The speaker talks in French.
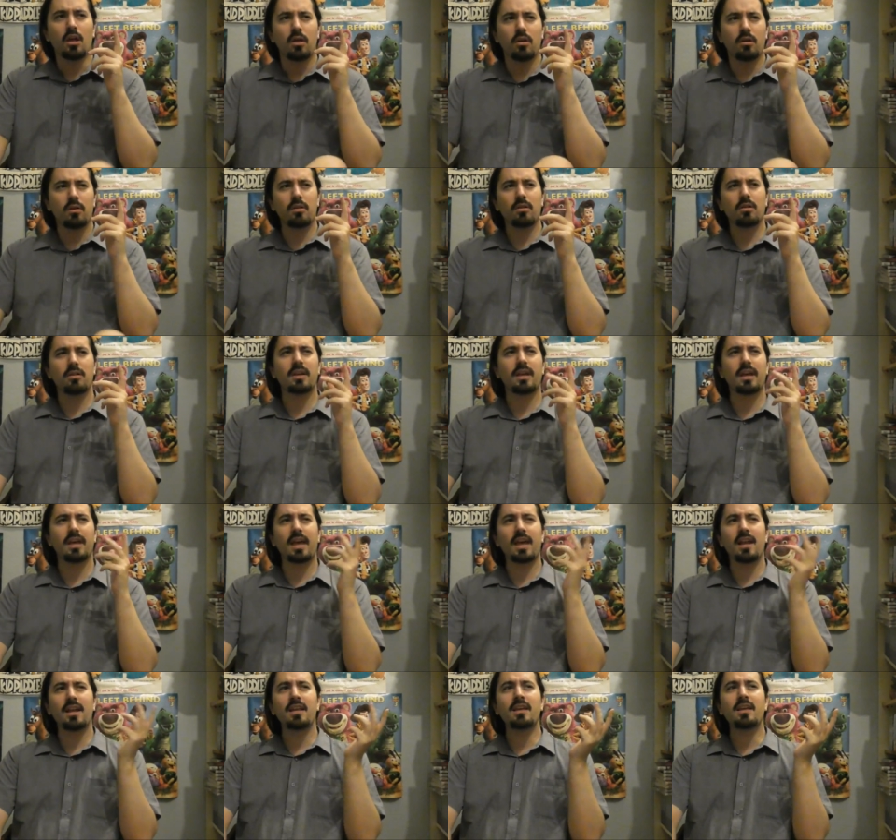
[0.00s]
Euh,
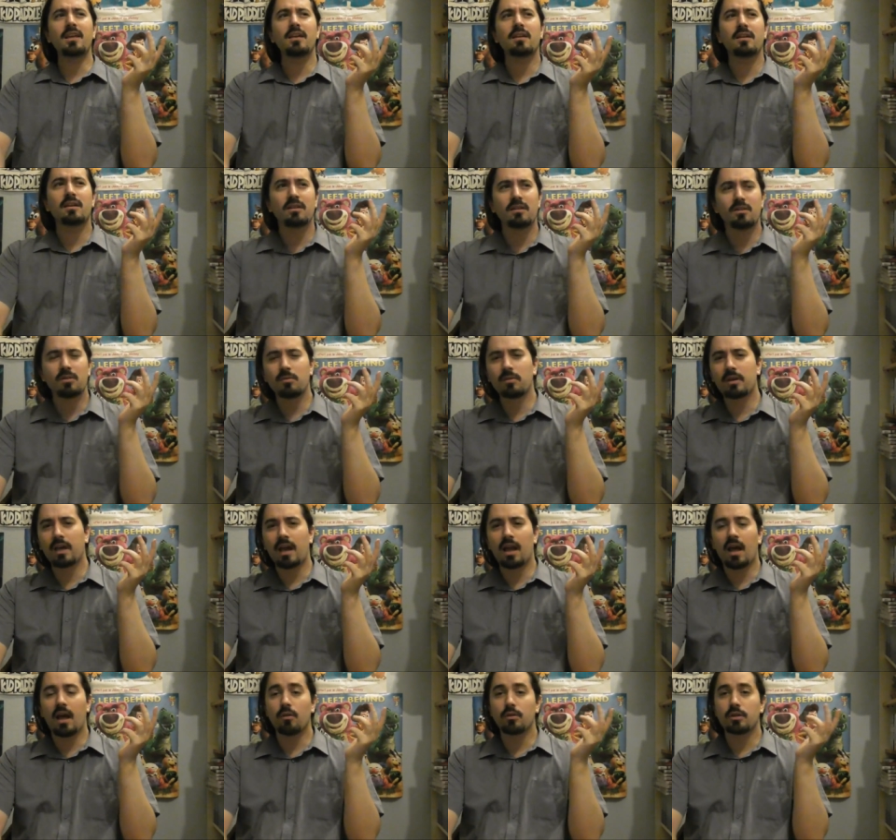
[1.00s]
elle est euh, donc
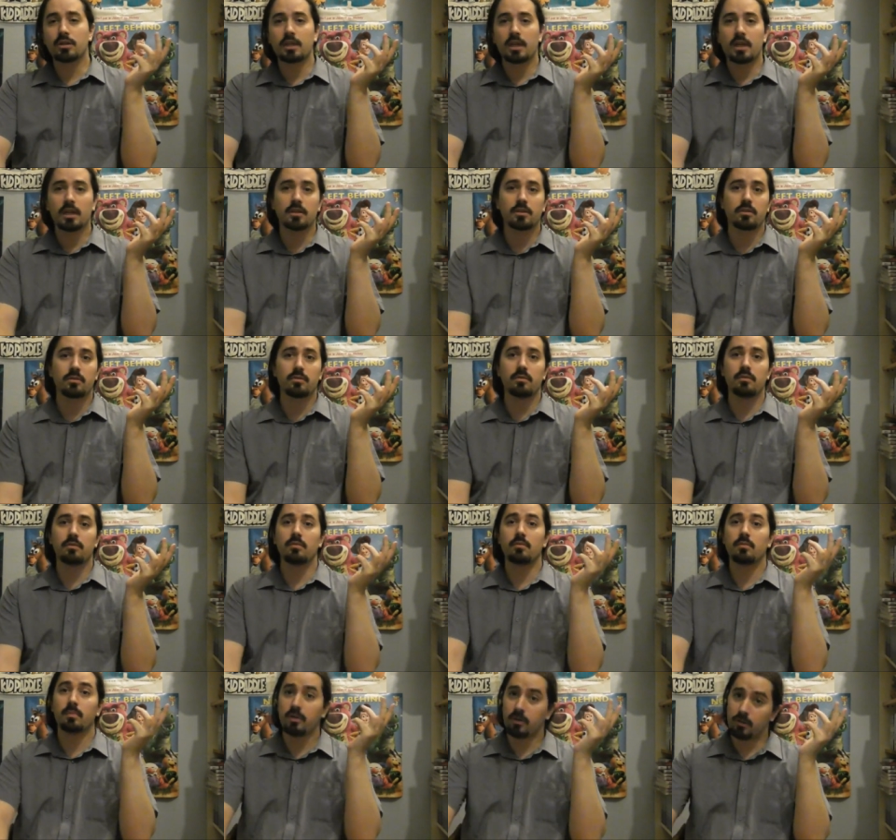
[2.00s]
à la recherche
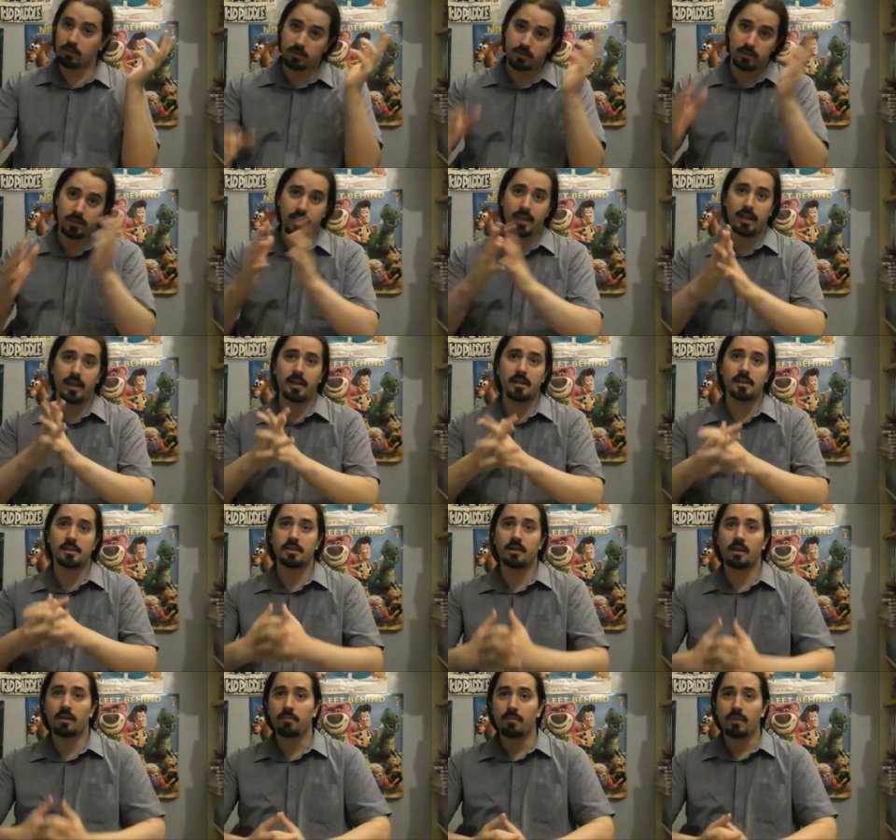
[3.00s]
de
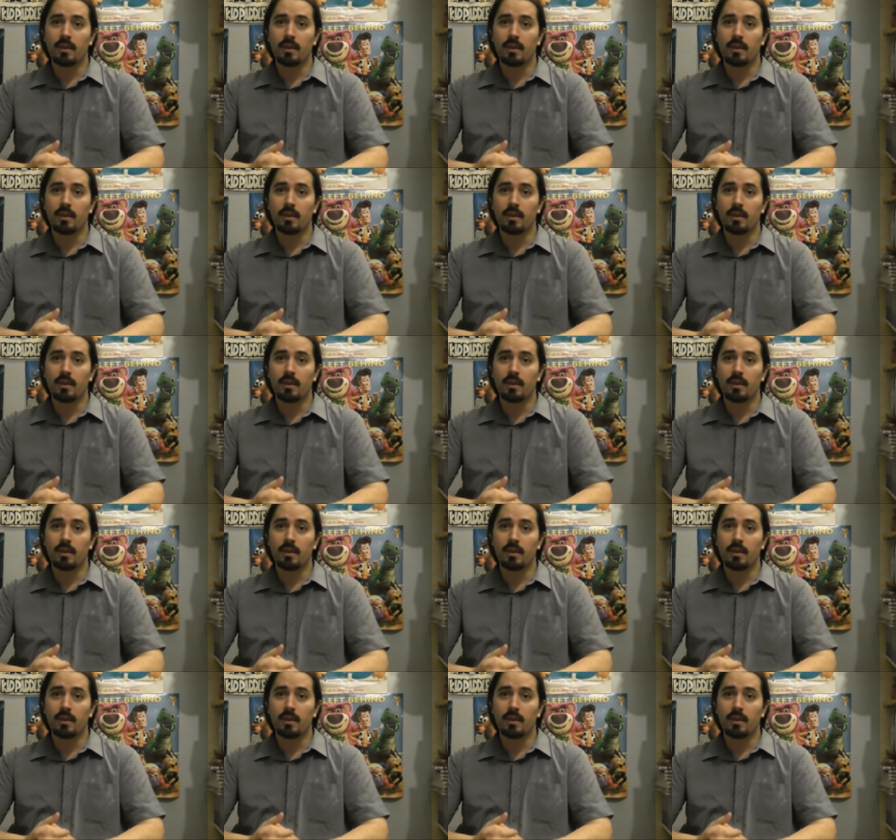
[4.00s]
Blanche-Neige